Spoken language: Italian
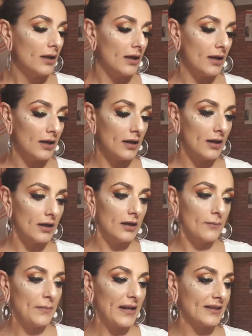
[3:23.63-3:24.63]

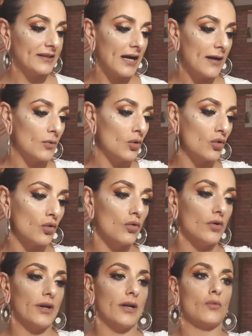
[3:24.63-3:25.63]
eh, partiamo
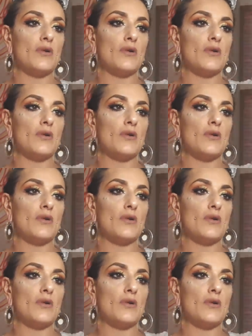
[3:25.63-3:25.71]
con...